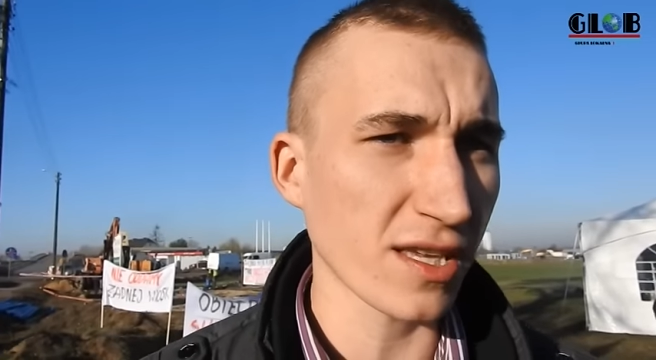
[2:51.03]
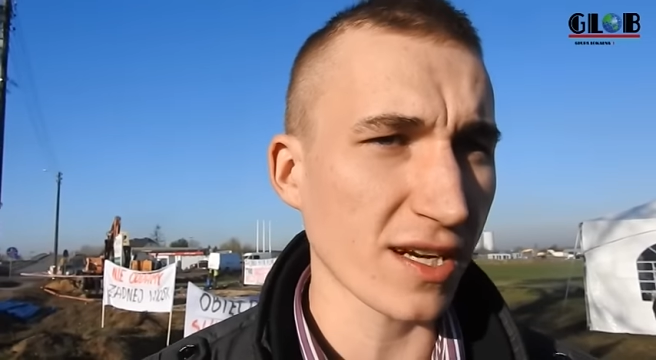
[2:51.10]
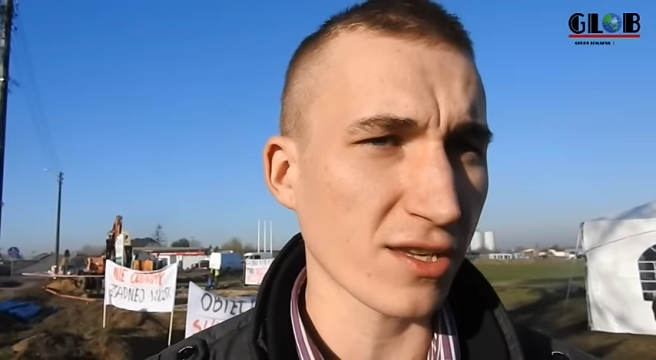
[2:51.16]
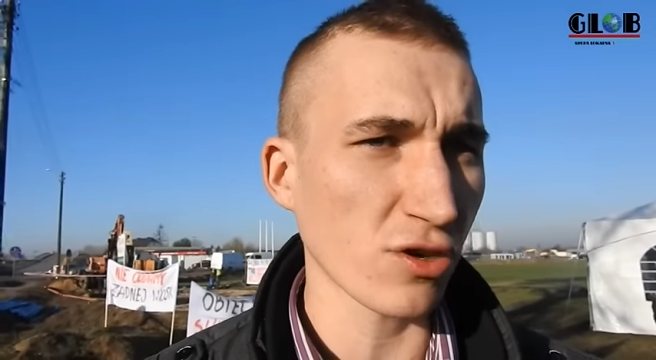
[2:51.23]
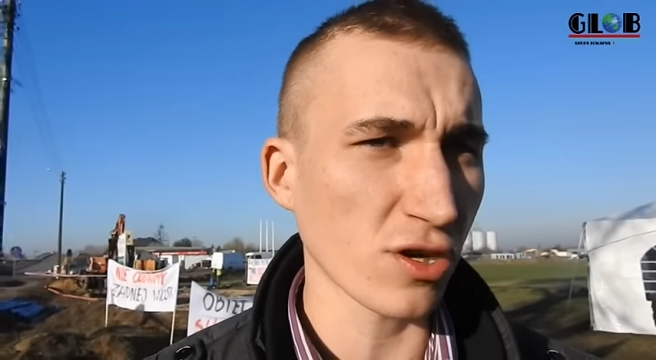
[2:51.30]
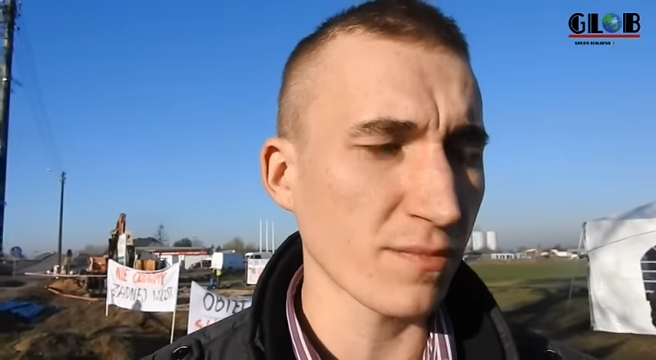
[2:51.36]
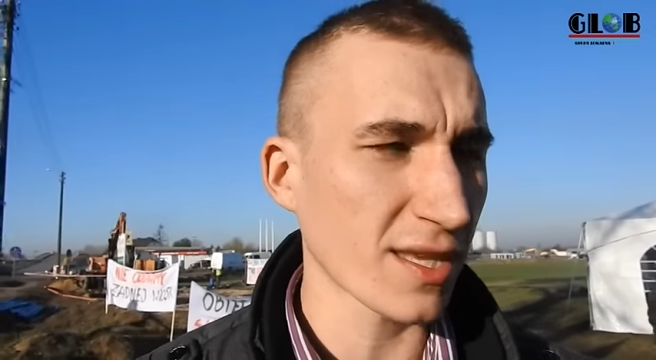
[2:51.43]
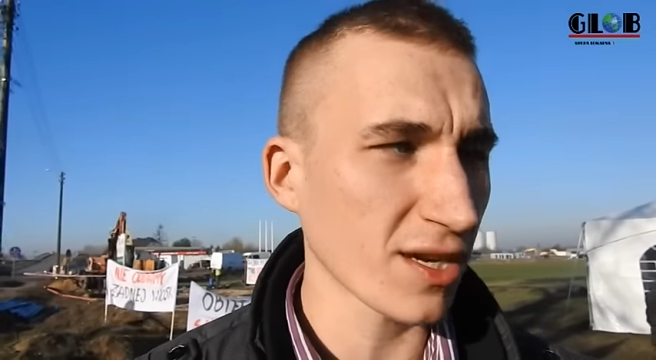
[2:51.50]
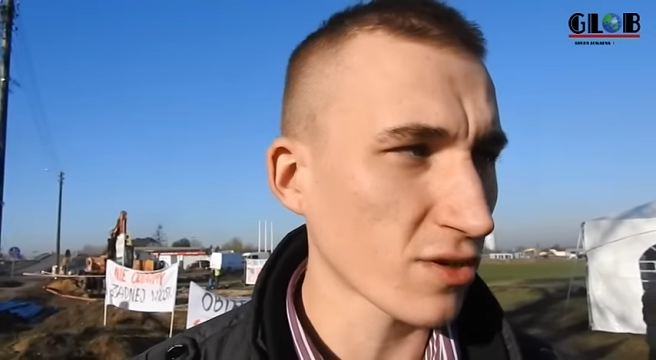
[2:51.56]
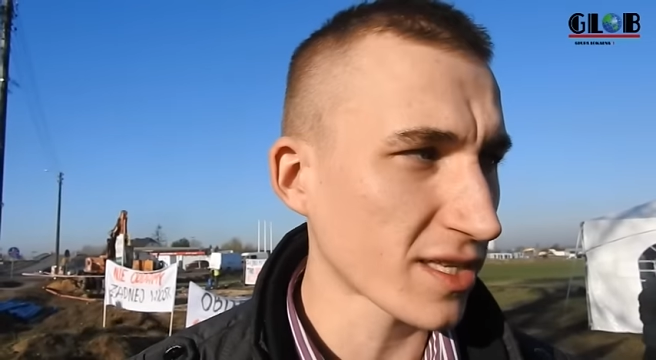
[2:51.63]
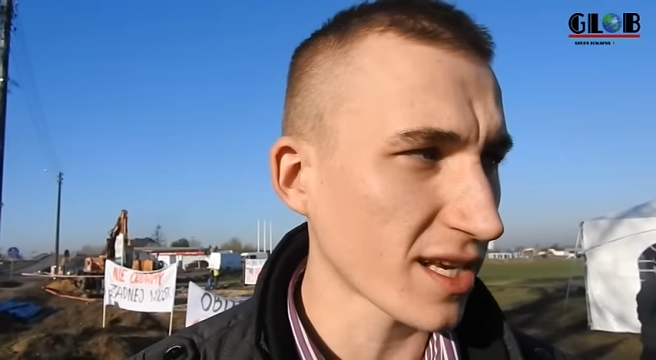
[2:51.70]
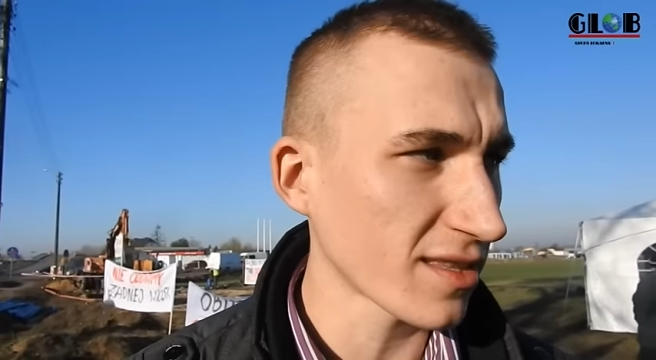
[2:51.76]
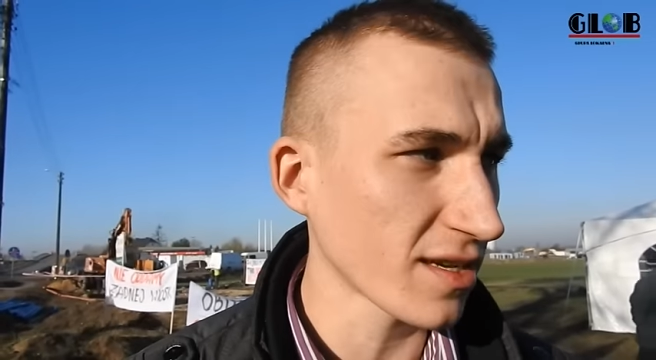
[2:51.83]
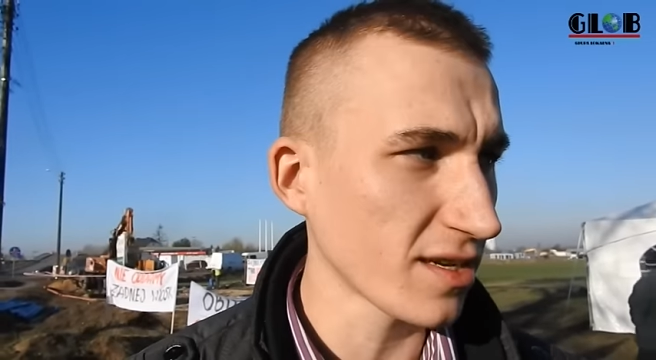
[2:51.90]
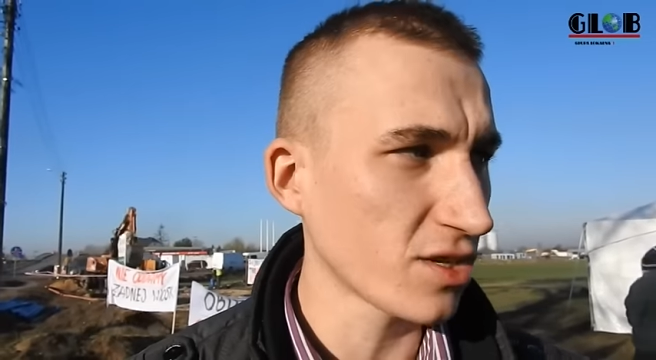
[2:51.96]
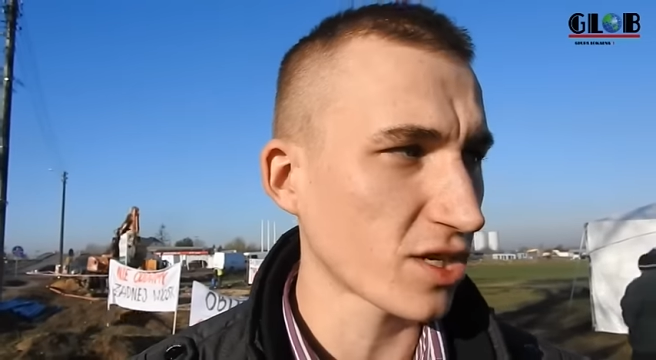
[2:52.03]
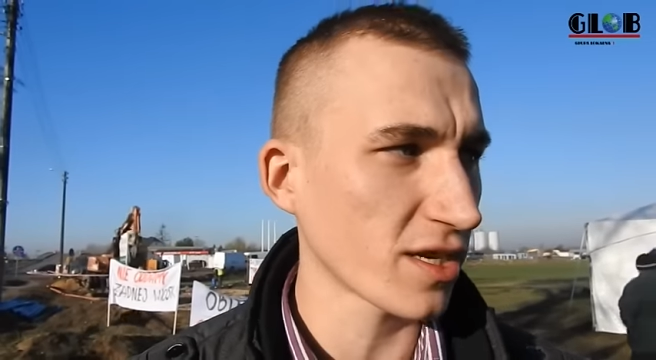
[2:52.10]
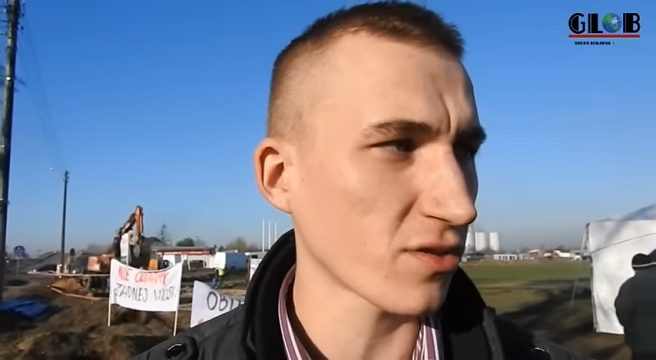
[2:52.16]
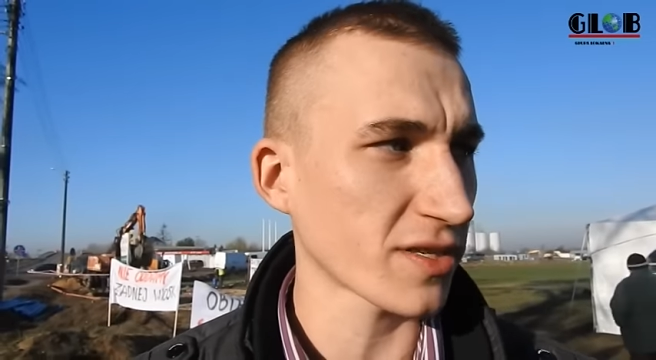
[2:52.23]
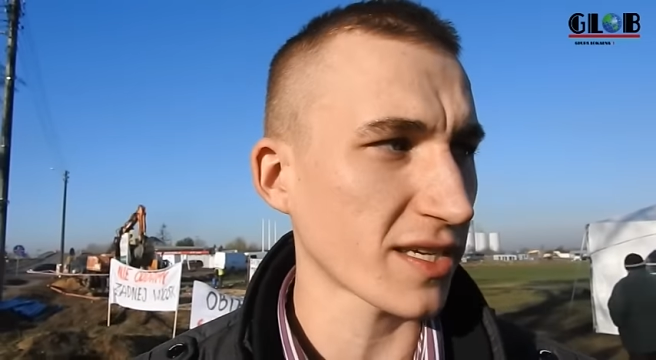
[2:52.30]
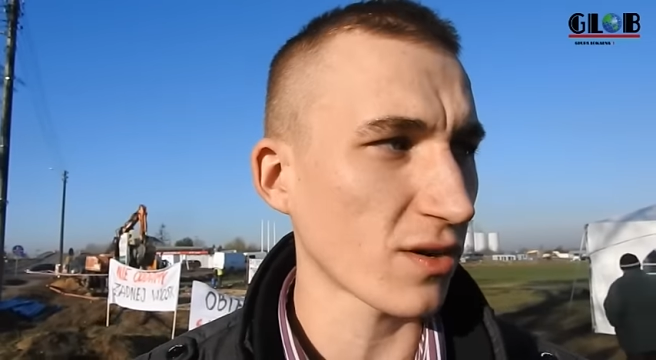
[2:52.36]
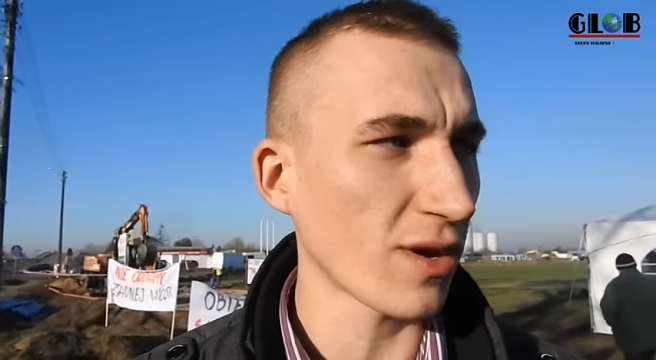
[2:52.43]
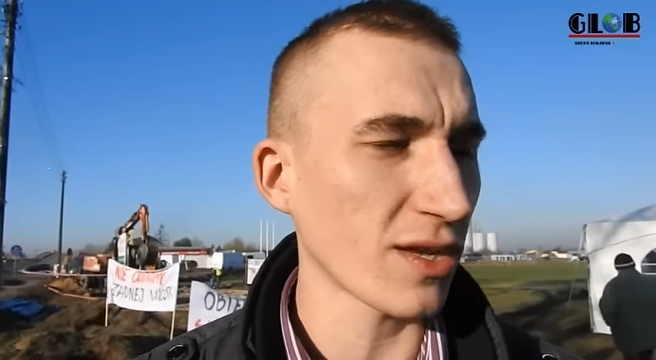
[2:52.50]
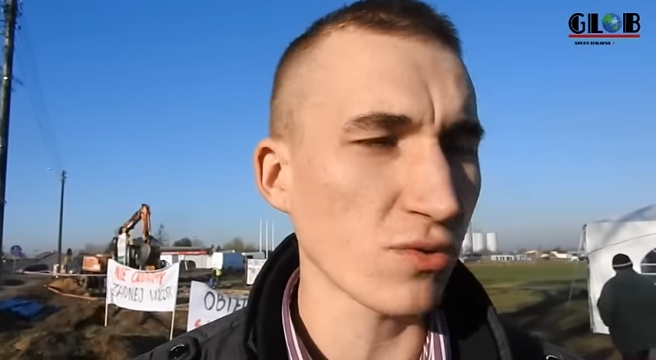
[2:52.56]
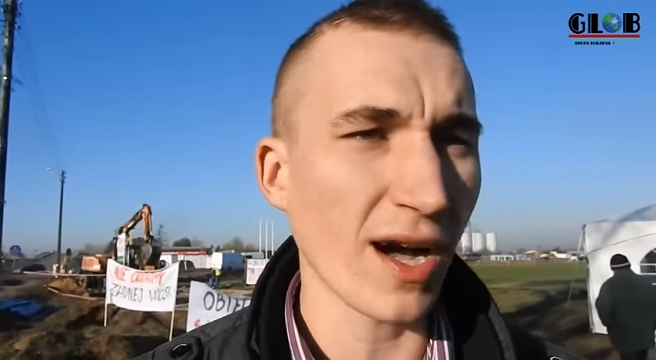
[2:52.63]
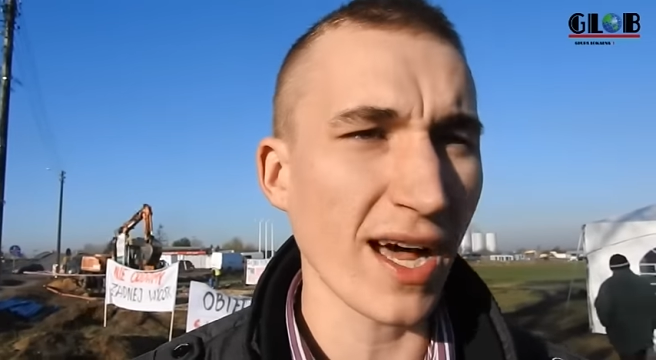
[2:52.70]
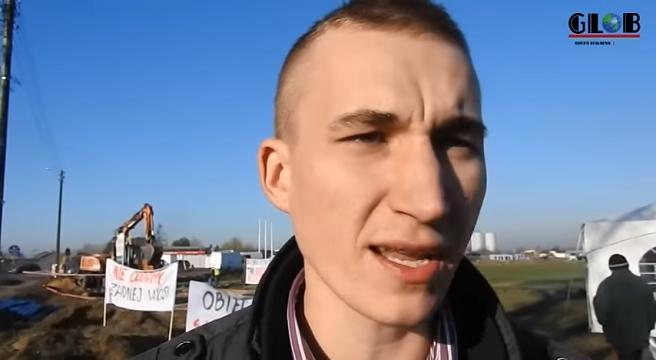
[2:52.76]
dyrektorem tego strategicznego zakładu,